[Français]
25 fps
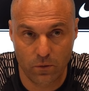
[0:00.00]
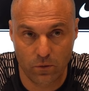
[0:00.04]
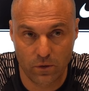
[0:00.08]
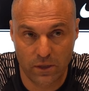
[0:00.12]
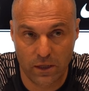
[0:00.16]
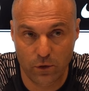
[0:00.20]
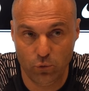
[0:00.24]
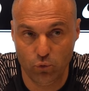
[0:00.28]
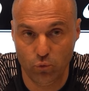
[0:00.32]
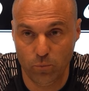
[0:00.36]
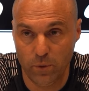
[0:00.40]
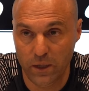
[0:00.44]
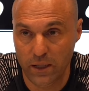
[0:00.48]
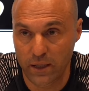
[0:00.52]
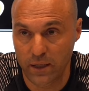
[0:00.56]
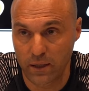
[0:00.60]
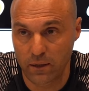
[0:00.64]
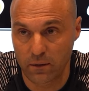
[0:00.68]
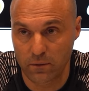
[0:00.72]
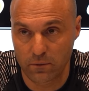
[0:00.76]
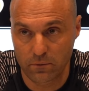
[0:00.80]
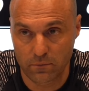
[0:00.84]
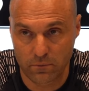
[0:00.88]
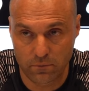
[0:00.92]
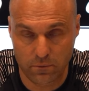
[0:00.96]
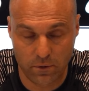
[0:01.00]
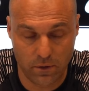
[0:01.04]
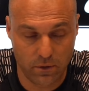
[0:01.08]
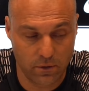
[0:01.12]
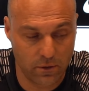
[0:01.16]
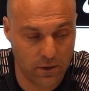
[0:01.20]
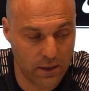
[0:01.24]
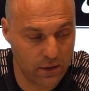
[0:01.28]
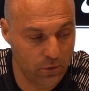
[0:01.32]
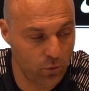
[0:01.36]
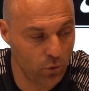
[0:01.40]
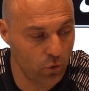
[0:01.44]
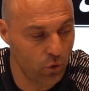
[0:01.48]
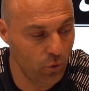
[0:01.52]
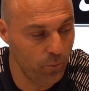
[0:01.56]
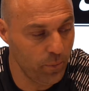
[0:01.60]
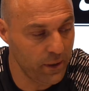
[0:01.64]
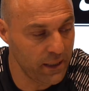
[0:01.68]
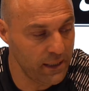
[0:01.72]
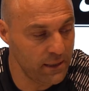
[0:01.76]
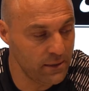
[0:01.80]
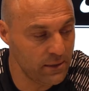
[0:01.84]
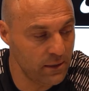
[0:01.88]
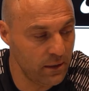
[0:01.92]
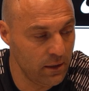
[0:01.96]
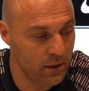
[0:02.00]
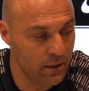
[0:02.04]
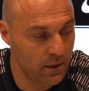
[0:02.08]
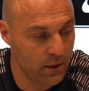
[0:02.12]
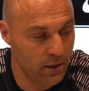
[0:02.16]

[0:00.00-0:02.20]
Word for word: on a doublé à deux reprises.